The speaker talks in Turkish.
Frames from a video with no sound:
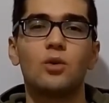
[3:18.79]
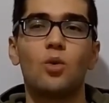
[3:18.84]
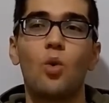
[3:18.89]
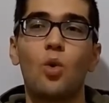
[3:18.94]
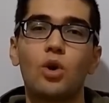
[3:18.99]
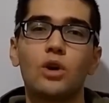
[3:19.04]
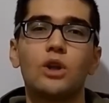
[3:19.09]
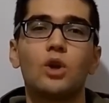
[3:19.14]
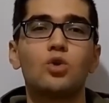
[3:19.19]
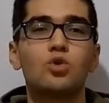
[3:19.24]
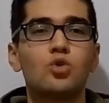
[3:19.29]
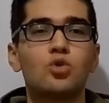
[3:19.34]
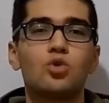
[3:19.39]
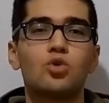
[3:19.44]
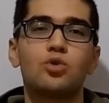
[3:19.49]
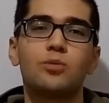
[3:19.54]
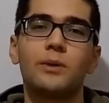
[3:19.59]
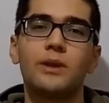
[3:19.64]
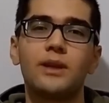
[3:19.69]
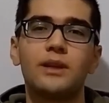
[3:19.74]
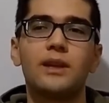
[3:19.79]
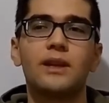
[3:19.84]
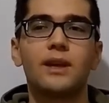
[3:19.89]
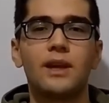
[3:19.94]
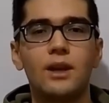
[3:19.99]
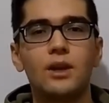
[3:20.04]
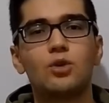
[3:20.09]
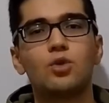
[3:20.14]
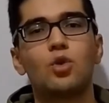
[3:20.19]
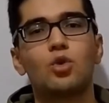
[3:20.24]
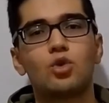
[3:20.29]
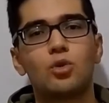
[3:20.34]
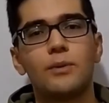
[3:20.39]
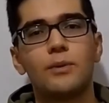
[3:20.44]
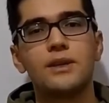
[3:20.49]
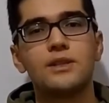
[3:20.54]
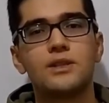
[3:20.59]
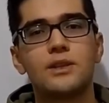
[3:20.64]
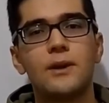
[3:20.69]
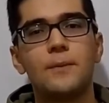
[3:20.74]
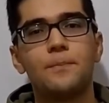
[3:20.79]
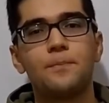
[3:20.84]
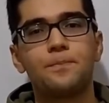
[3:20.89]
O kadar uzun tutmalarına gerek yoktu bence.